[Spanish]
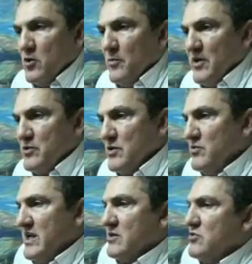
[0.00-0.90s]
Como eso es
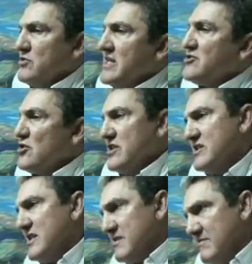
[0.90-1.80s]
una reunión de
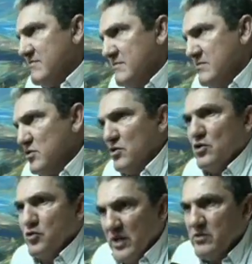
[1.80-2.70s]
accionistas, son
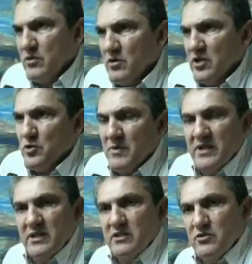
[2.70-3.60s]
los dueños los que
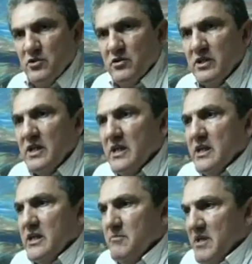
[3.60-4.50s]
toman la decisión
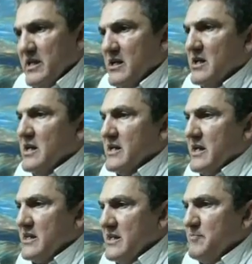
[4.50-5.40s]
y miran
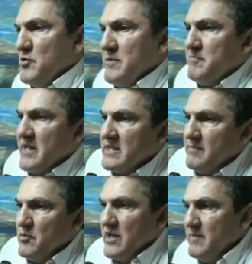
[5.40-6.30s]
qué tipo de
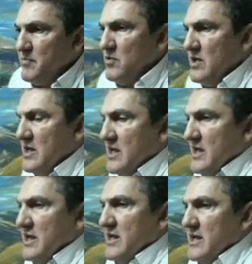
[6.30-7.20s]
empresa, por ejemplo,
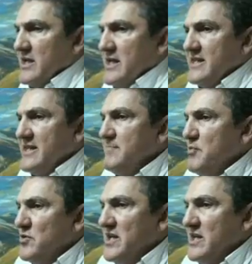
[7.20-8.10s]
eh, qué
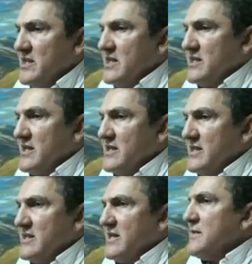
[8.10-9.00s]
tipo de, de,
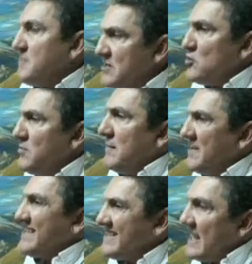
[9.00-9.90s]
de servicio va a
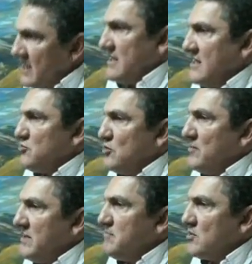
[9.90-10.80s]
prestar, que eso es lo
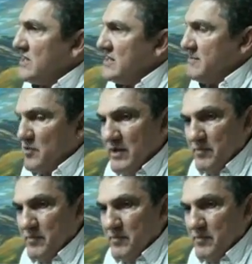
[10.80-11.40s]
más importante.